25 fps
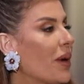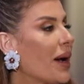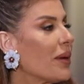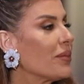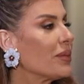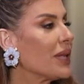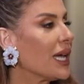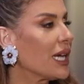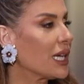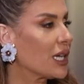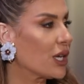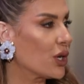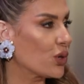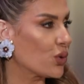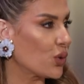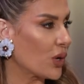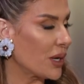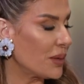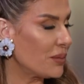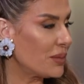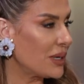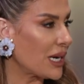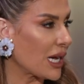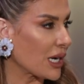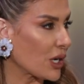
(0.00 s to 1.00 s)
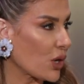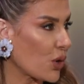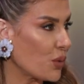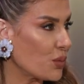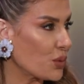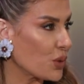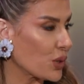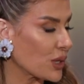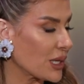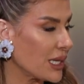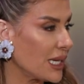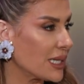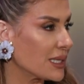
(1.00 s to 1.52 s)
عم نحكي انه ابنك
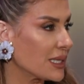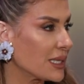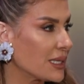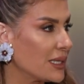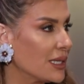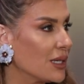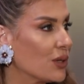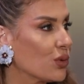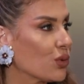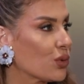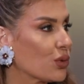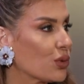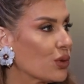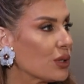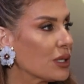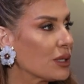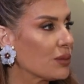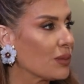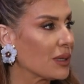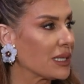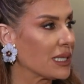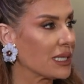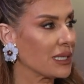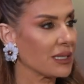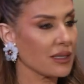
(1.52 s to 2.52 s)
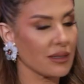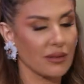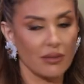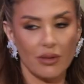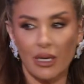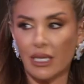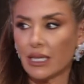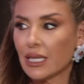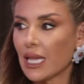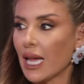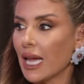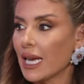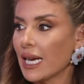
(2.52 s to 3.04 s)
عمره ثلاث سنين ونص بس
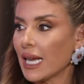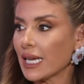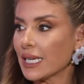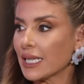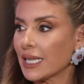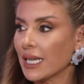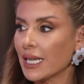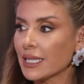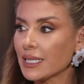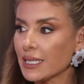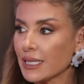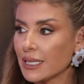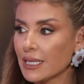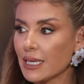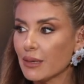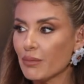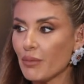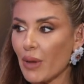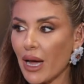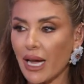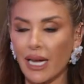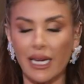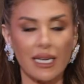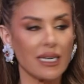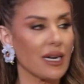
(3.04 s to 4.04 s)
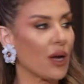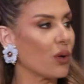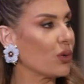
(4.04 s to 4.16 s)
انت لك ثلاث سنين مع غنى